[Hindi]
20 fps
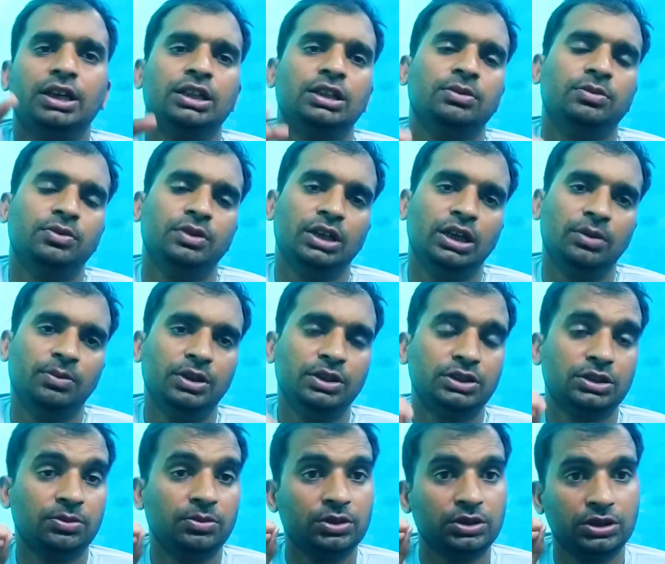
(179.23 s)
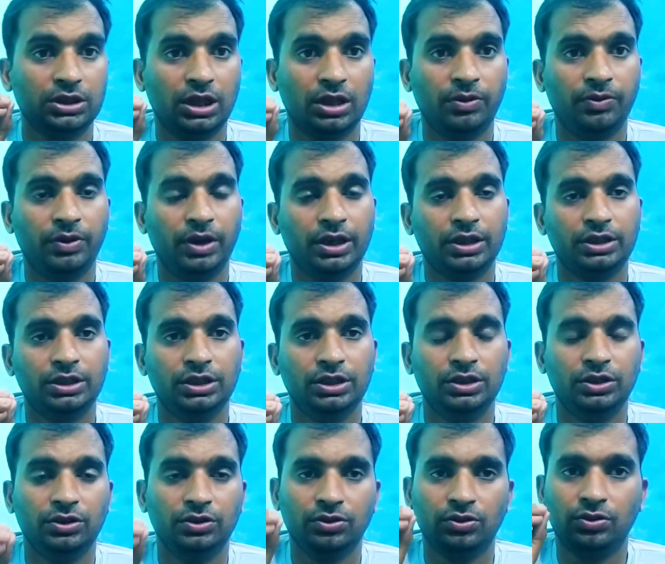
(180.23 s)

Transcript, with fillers: कदम उठाए भाई समझदार व्यक्ति